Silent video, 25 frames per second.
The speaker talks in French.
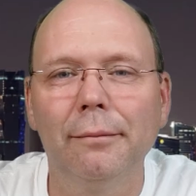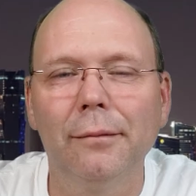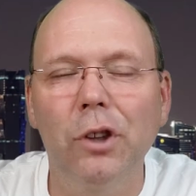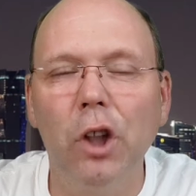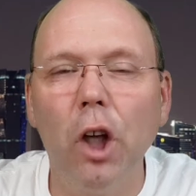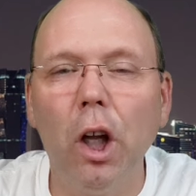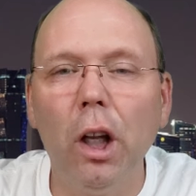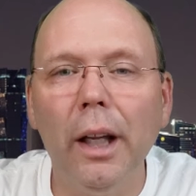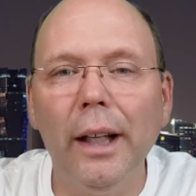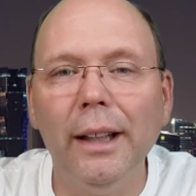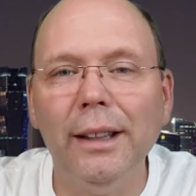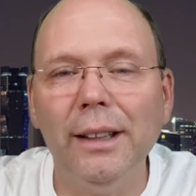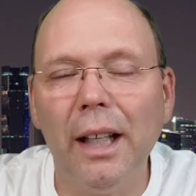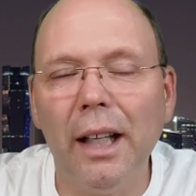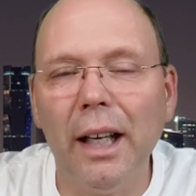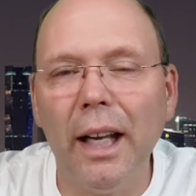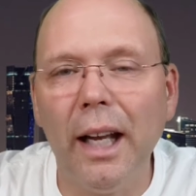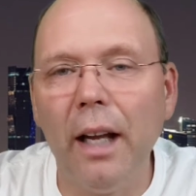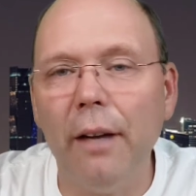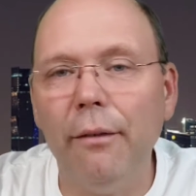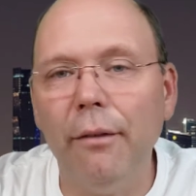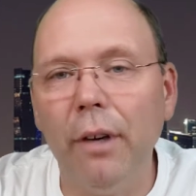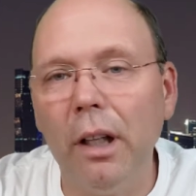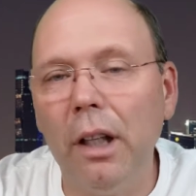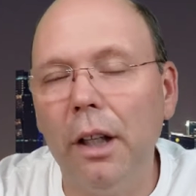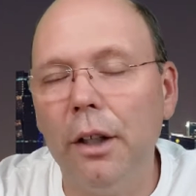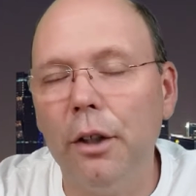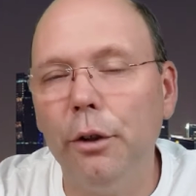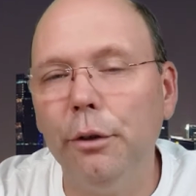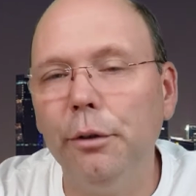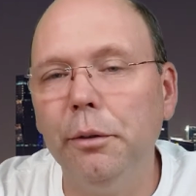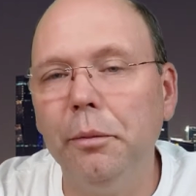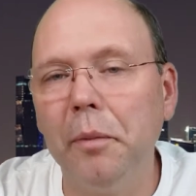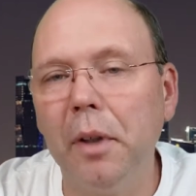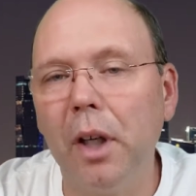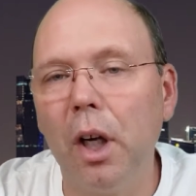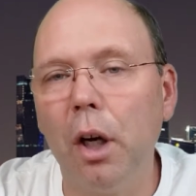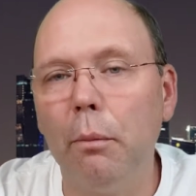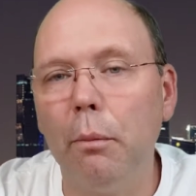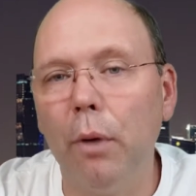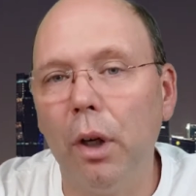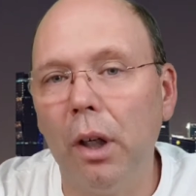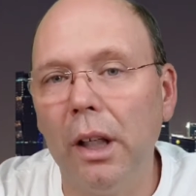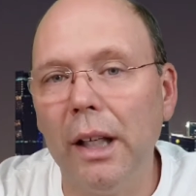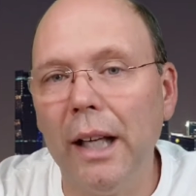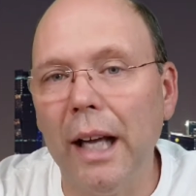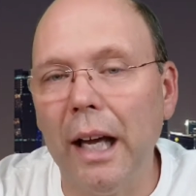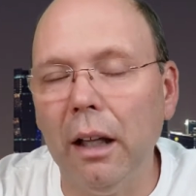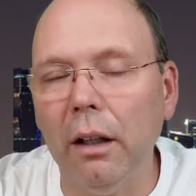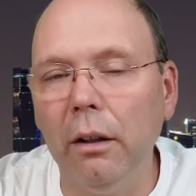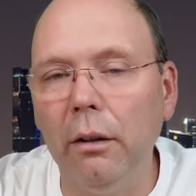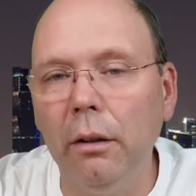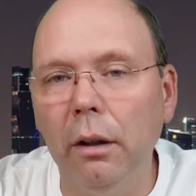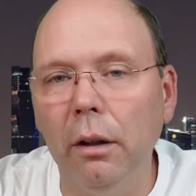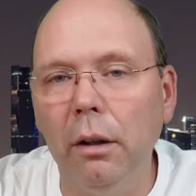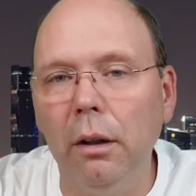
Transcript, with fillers: Dans les années avant la Deuxième Guerre mondiale,